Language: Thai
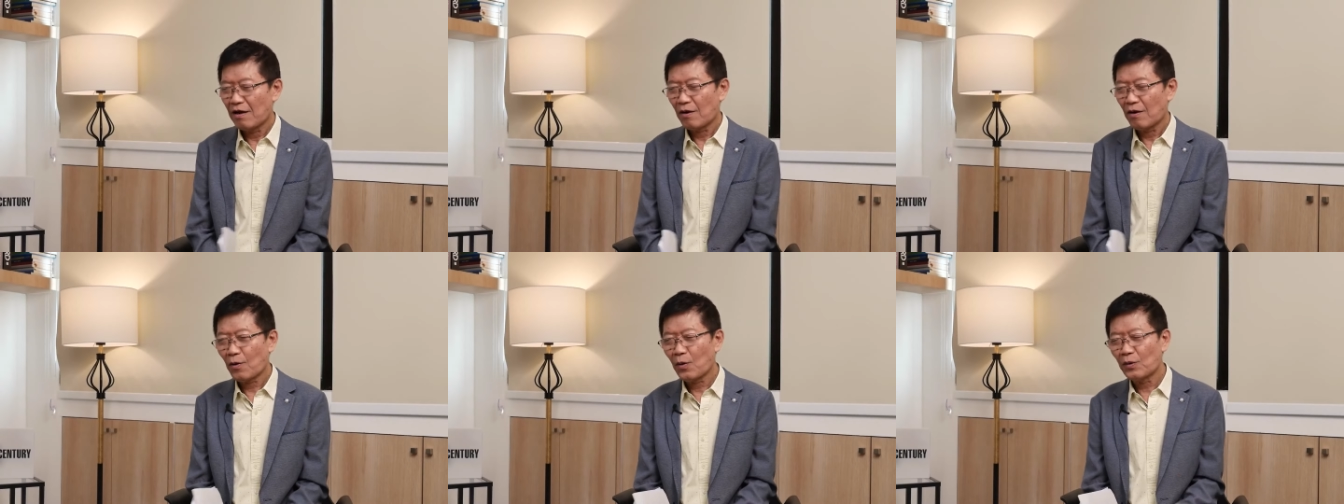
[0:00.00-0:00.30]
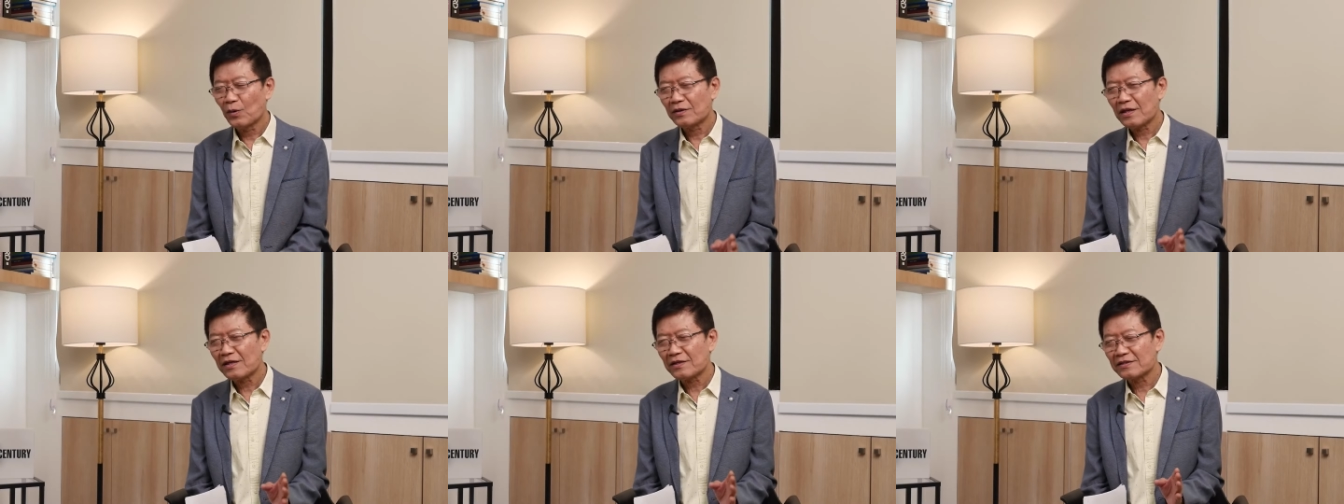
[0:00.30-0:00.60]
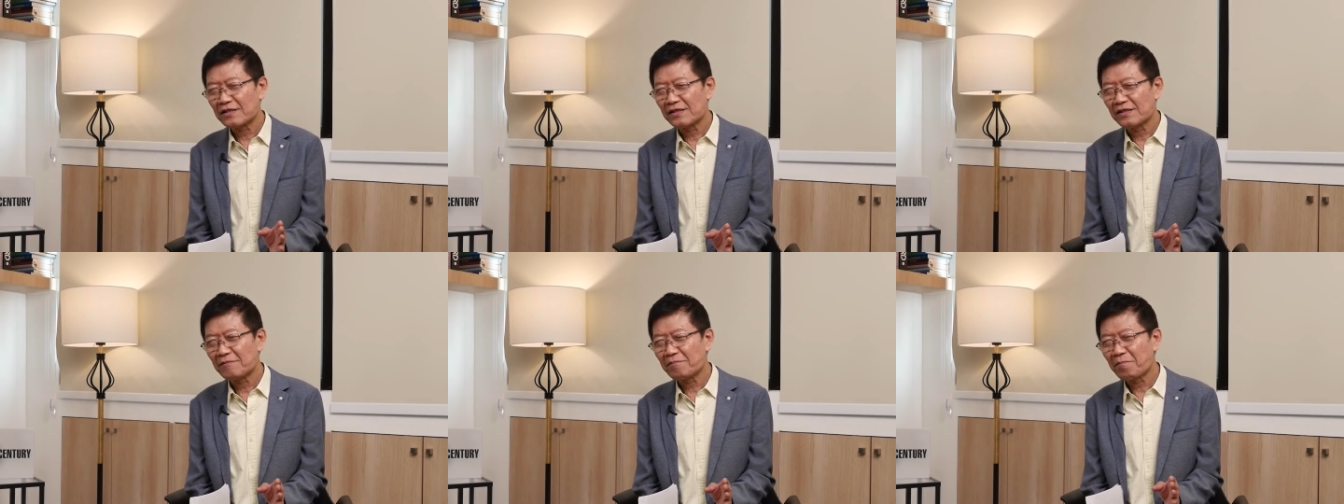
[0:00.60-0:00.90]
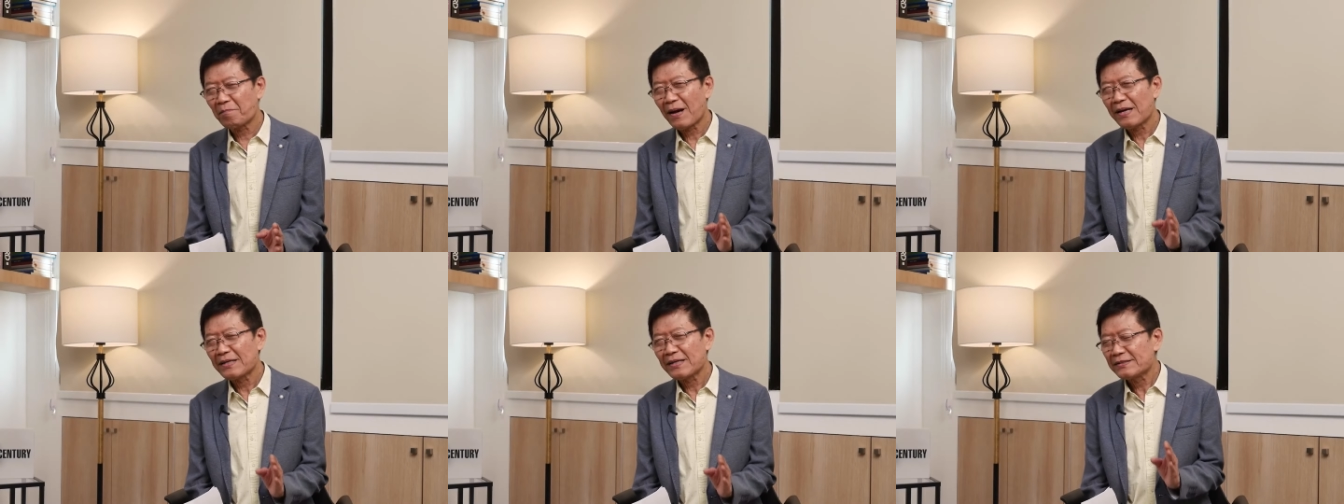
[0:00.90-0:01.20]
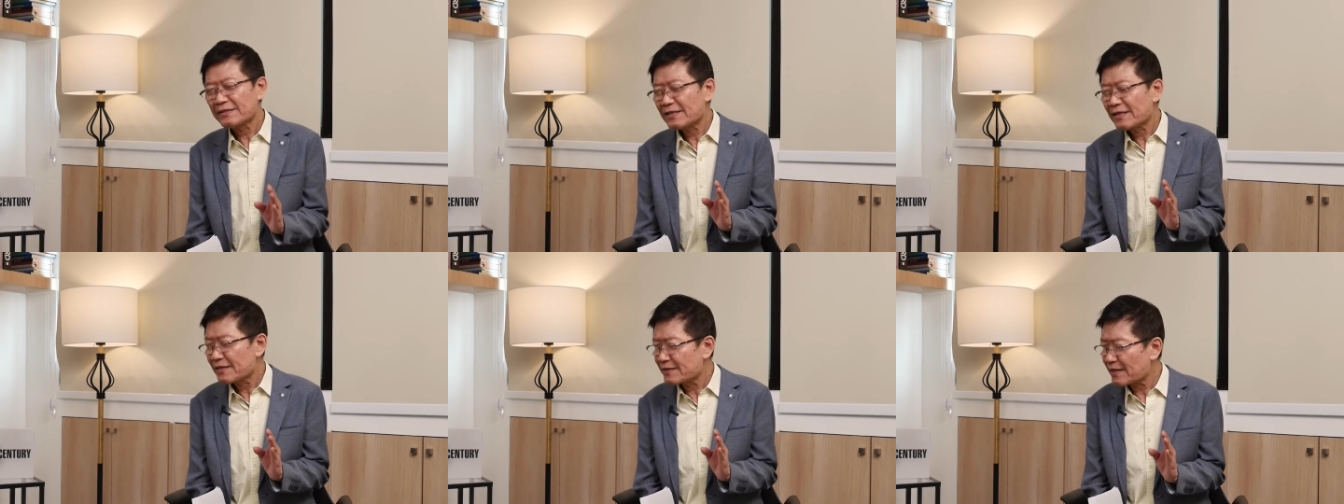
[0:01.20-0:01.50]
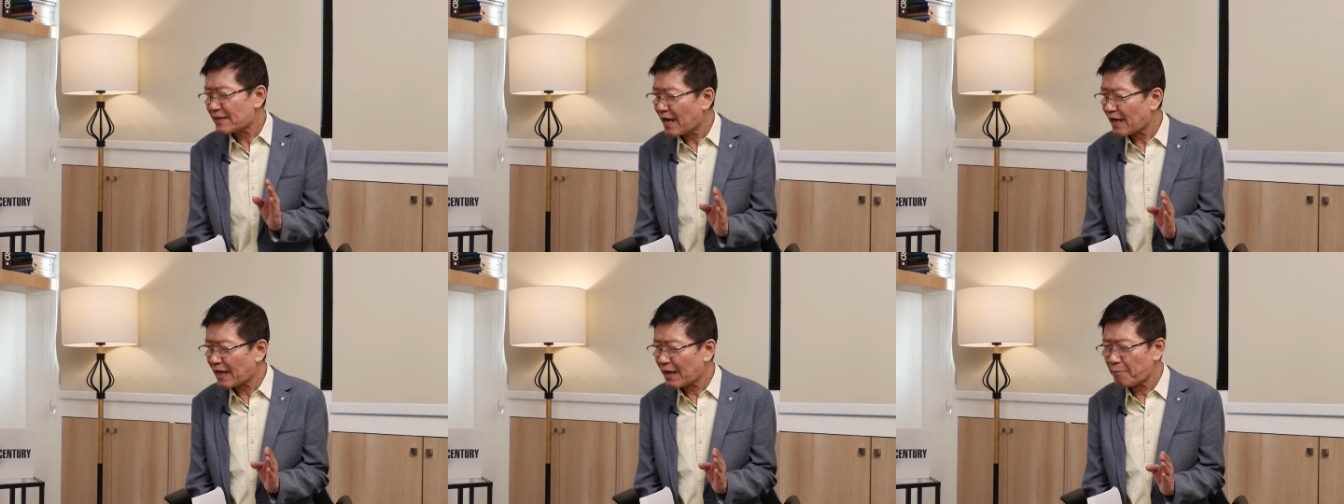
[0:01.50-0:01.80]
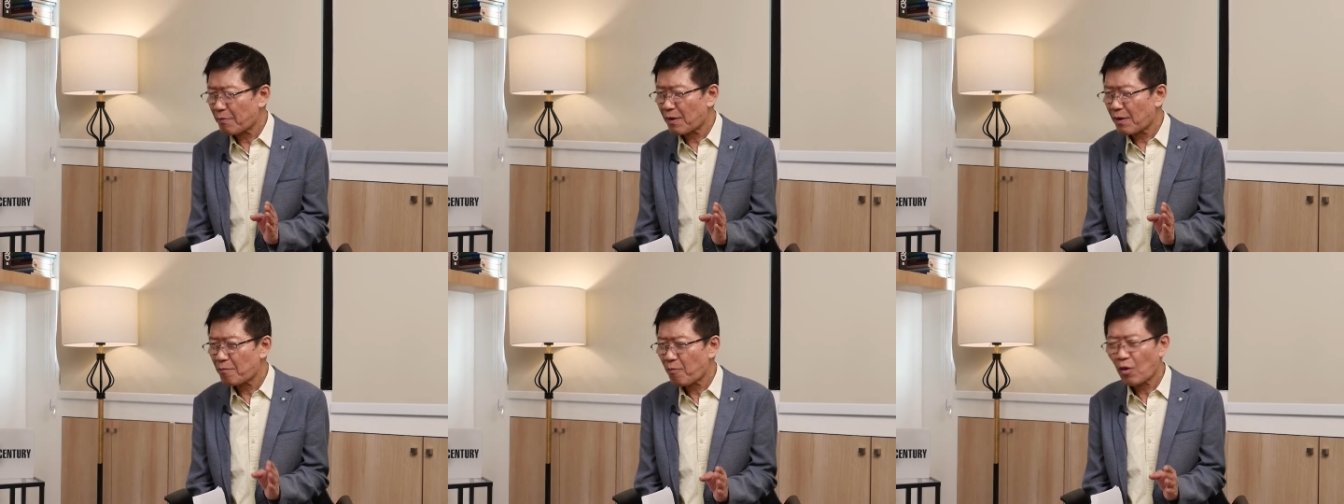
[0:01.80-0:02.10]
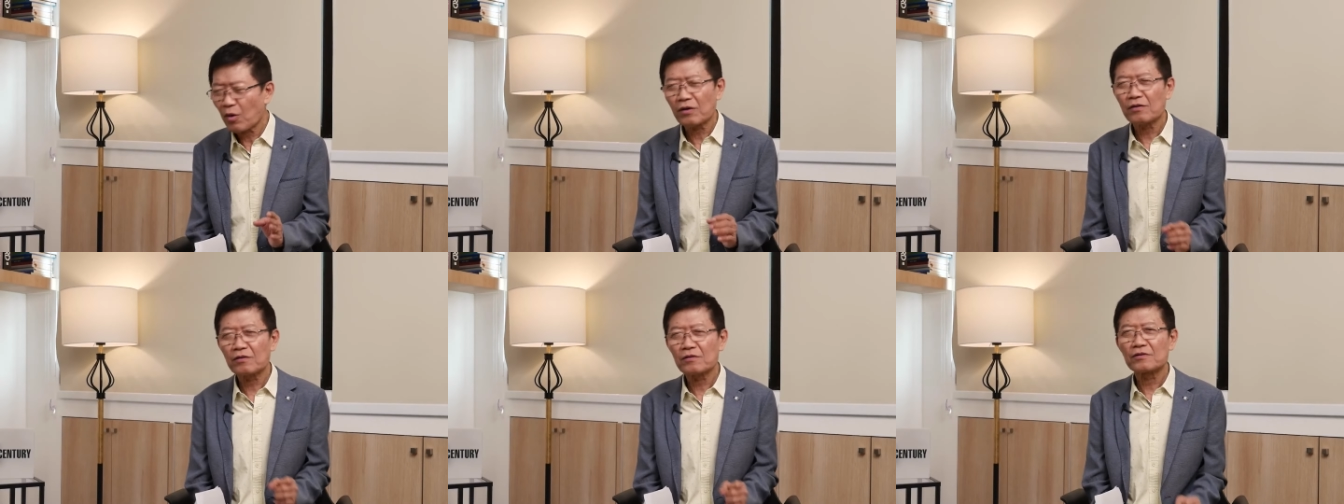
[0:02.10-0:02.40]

คุณทักษิณไปเจรจากับกบฏ